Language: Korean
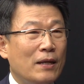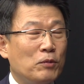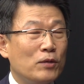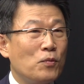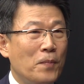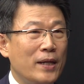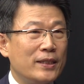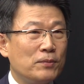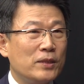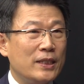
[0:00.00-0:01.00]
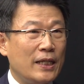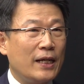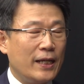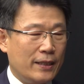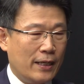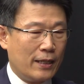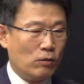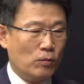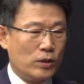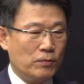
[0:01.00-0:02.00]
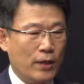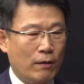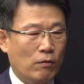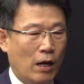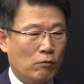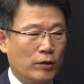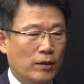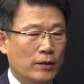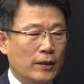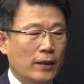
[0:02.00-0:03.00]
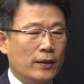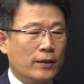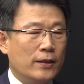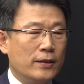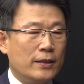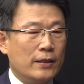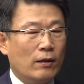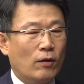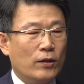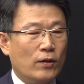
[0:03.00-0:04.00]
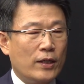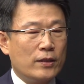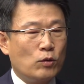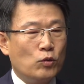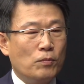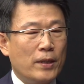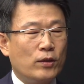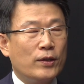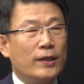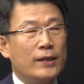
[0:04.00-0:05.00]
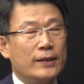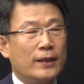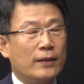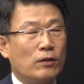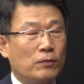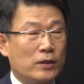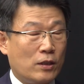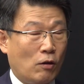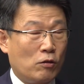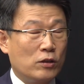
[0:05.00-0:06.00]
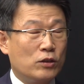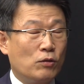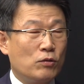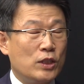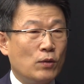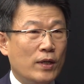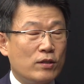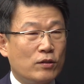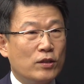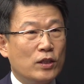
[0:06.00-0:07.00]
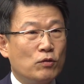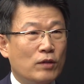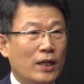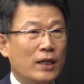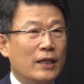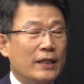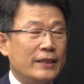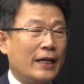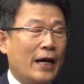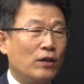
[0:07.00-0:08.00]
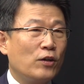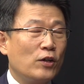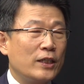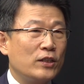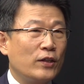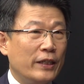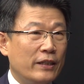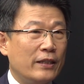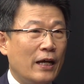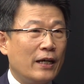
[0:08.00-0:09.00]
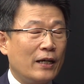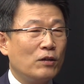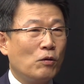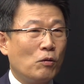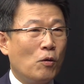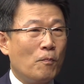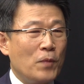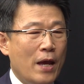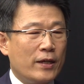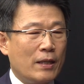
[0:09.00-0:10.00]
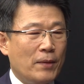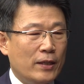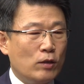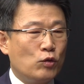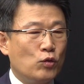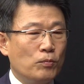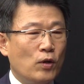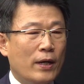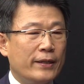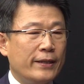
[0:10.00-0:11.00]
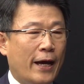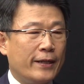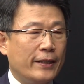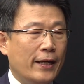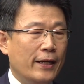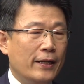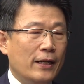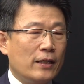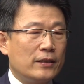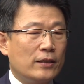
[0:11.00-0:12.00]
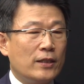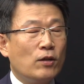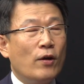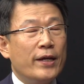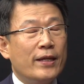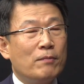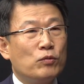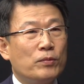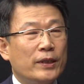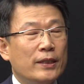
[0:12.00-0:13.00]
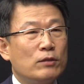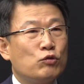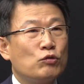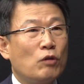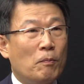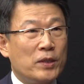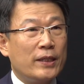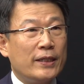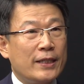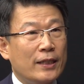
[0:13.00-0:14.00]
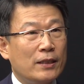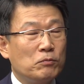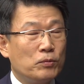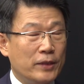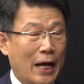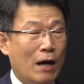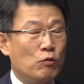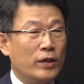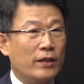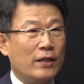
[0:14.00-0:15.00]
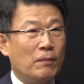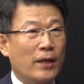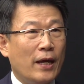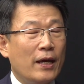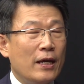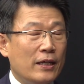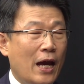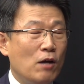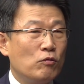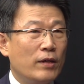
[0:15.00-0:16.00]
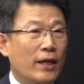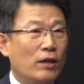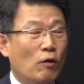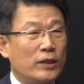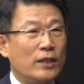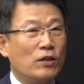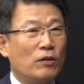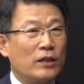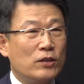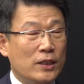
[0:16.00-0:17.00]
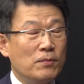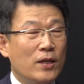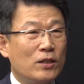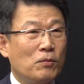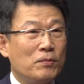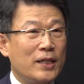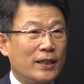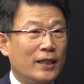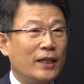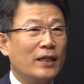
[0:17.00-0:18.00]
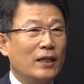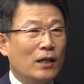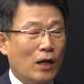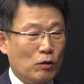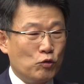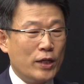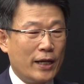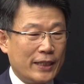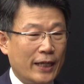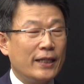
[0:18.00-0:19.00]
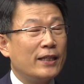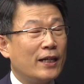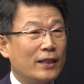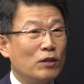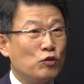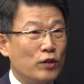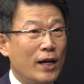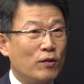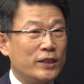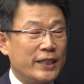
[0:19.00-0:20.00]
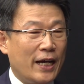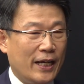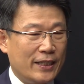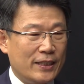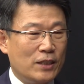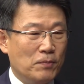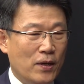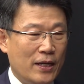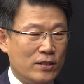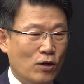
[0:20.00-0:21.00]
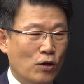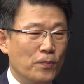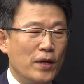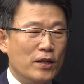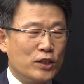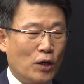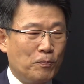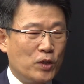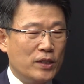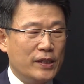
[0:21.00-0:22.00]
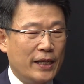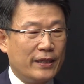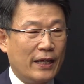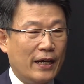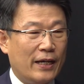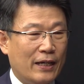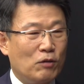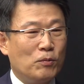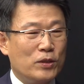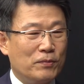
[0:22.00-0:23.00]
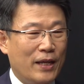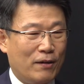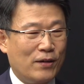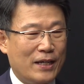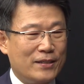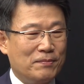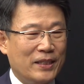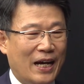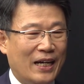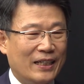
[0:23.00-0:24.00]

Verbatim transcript: 데보다는 좀 빨리 게좀 진행을 했다라고 보시면 네. 될것 같고요. 특히 어 이렇게 이제 소듐 배터리를 이제 적, 극적으로 지원했었던 이유가 이제 가격 경쟁력이 있다라는 거고 그다음에 리튬과는 다르게 그 특허에 대한 부분이 중국 업체들이 상당 부분 갖고 있기 때문에 향후에 경쟁력 측면에서 보면 상당히 아, 유리할 자기네들한테 유리할 것이다라는 측면에서 접근을 했다라고 보시면 될 것 같습니다.